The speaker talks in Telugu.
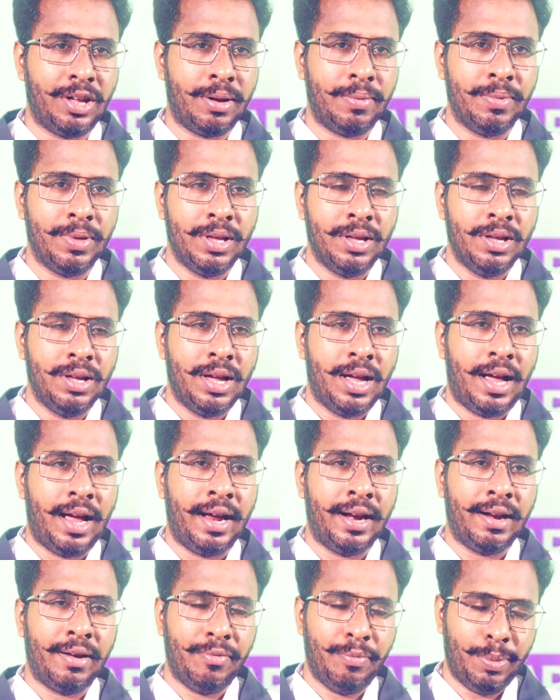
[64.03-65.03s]
చేద్దాం
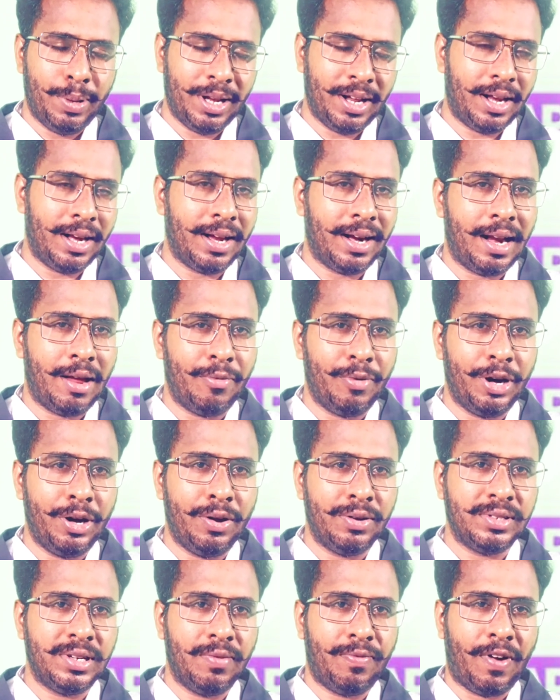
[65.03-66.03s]
అండ్ మీరు కనుక నా
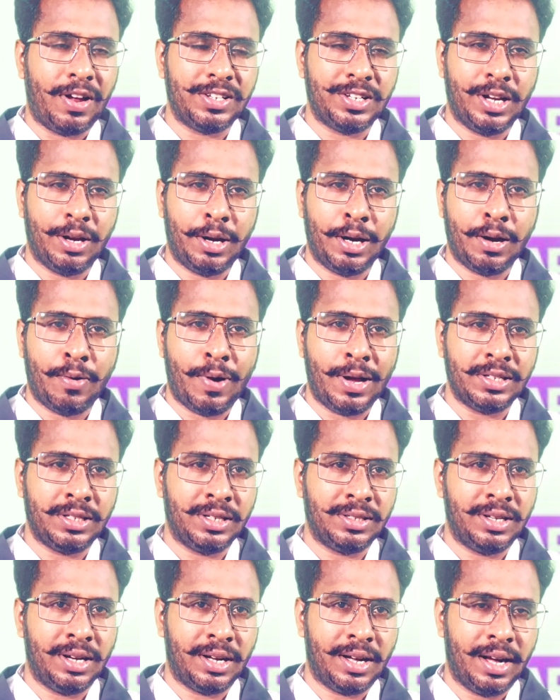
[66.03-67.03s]
వీడియోస్ని ఫస్ట్ టైం కనుక వాచ్
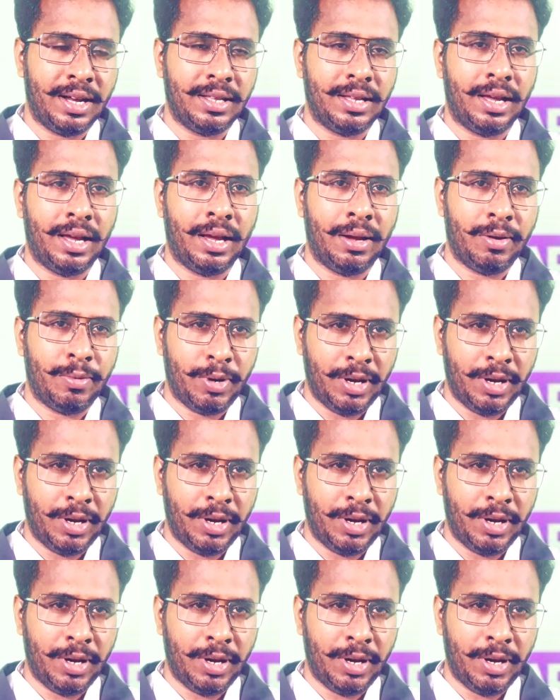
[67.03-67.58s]
చేసినట్లయితే